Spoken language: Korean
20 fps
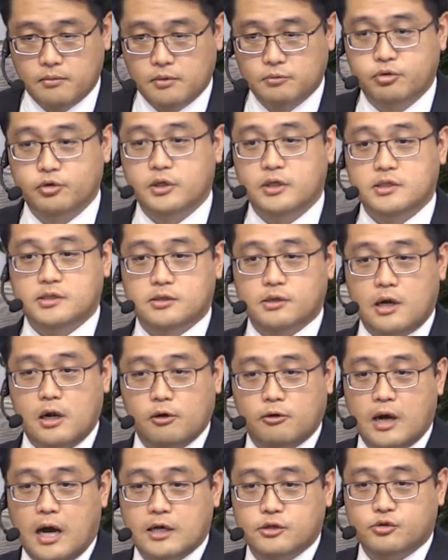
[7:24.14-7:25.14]

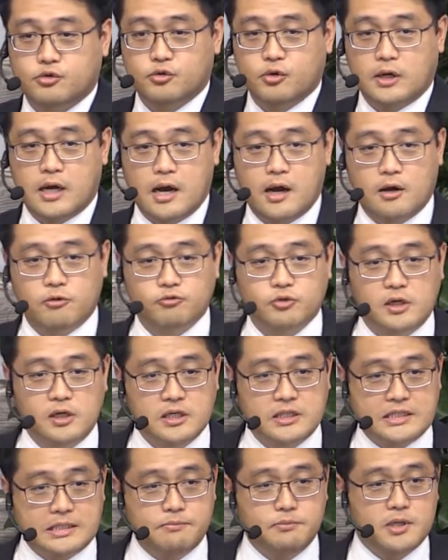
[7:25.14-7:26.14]
북이스라엘과 아수르가
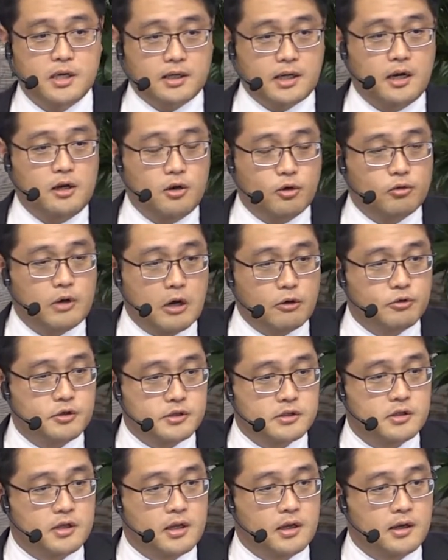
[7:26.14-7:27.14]
우리를 침략하려고 하고
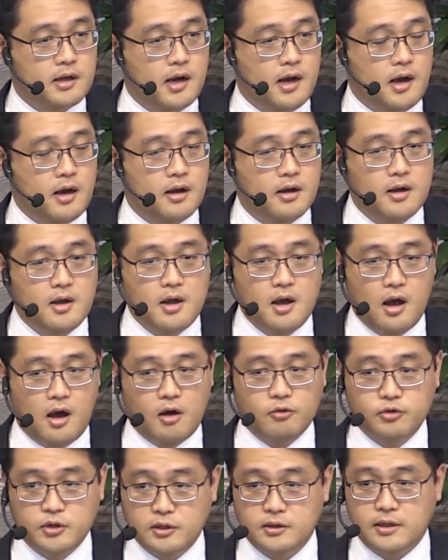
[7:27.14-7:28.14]
있으니까
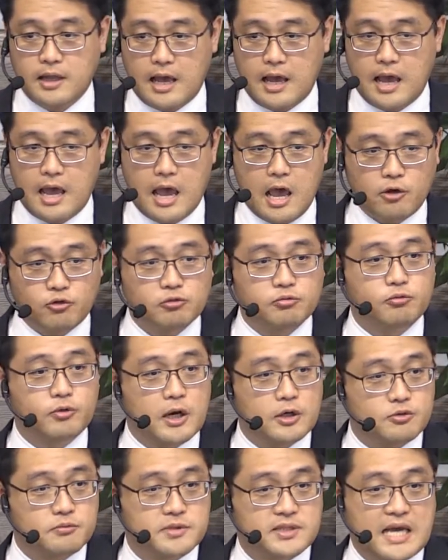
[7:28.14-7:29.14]
아, 우리는
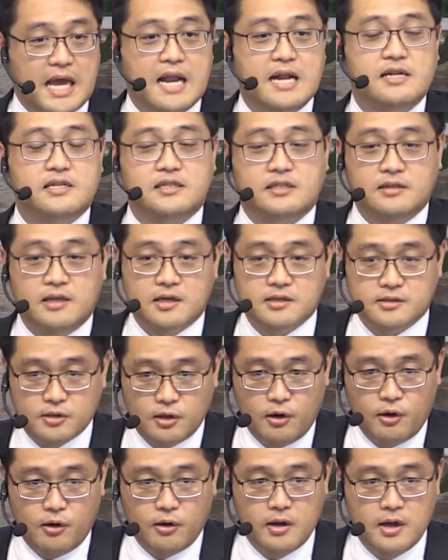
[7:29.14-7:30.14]
애국과 좀 잘
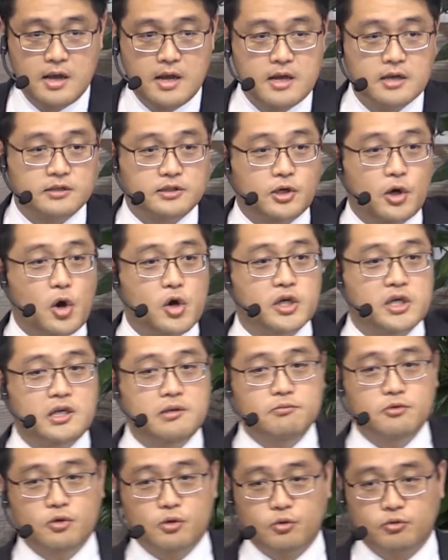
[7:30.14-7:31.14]
지내서 저
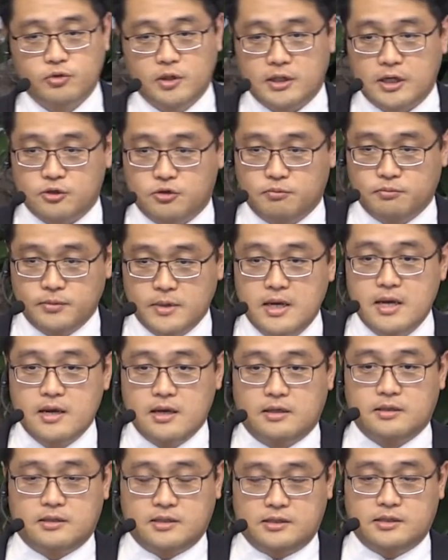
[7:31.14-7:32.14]
힘으로 우리가 좀
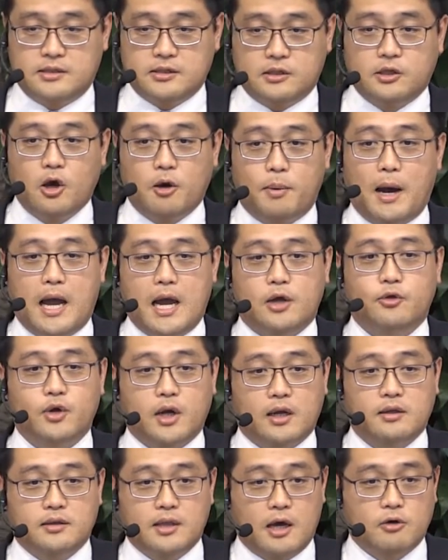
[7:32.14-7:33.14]
지켜봐야
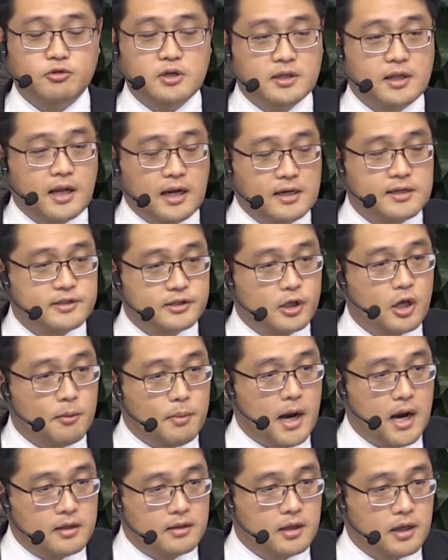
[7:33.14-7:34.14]
되겠다. 우리나라를
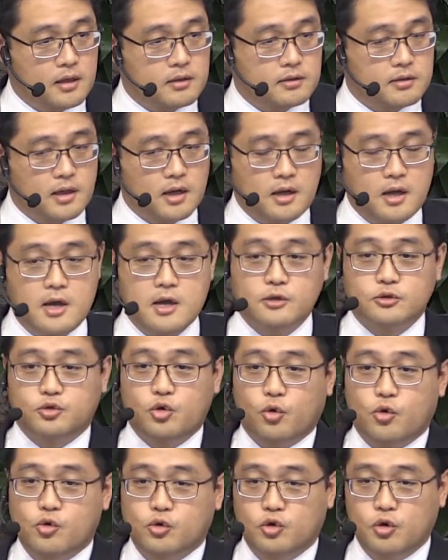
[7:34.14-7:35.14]
지켜봐야 되겠다.
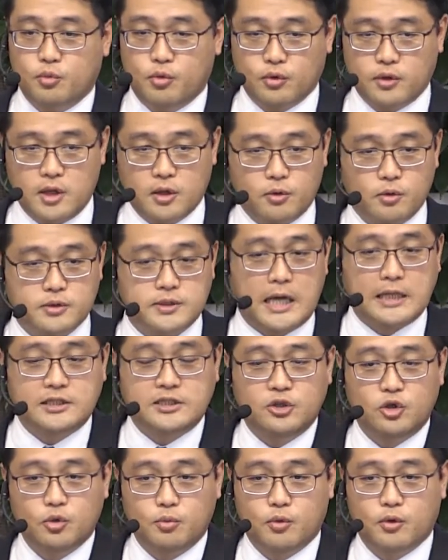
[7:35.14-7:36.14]
조공도 보내고
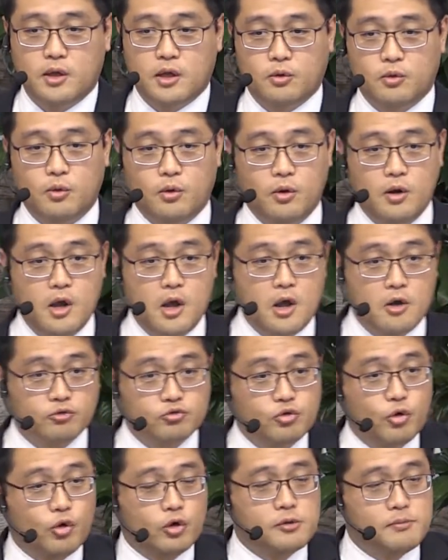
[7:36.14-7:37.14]
사신도 보내고
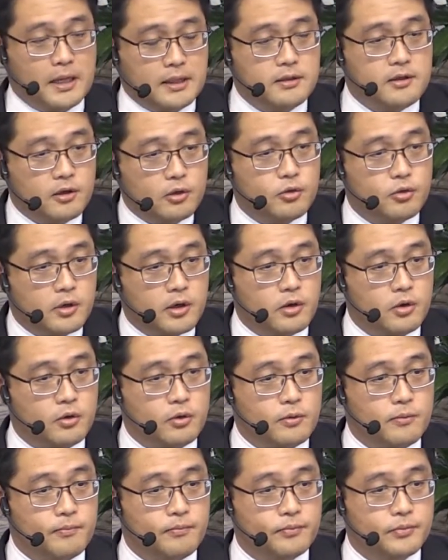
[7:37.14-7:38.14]
우호를 맞는 거예요.